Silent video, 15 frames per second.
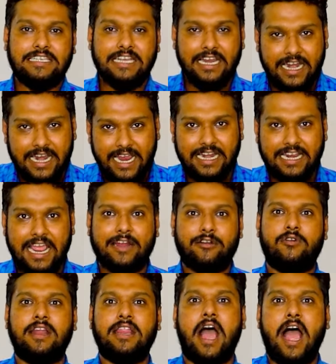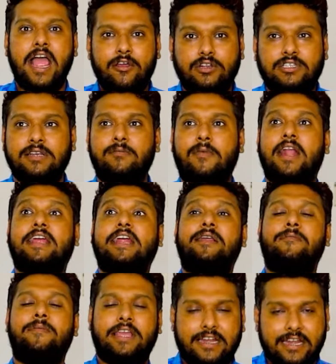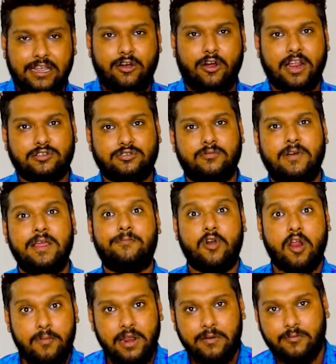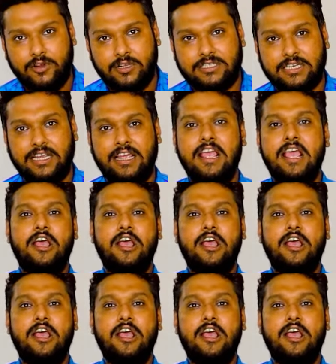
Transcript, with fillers: যে রেট একটুখানি হাই হচ্ছে মার্কেটে বিক্রি করার সময় প্রবলেম হচ্ছে